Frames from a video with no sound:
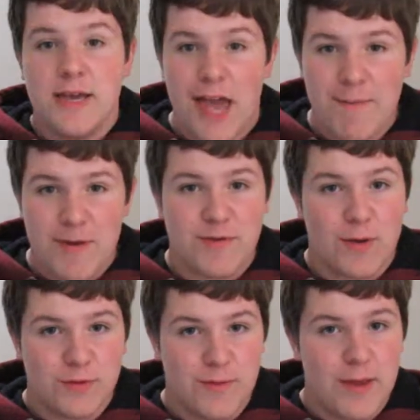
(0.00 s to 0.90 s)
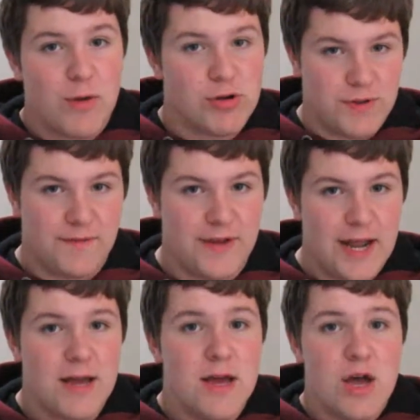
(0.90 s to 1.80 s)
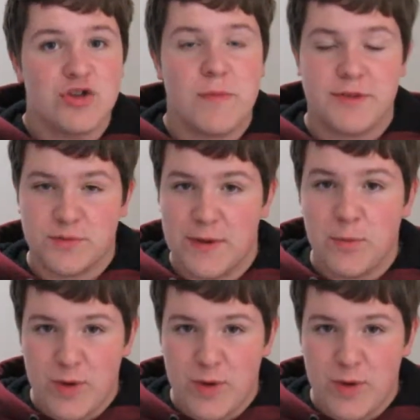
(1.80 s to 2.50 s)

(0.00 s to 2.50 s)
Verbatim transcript: E aí pessoal, tudo bem? Hoje eu vim falar sobre Scream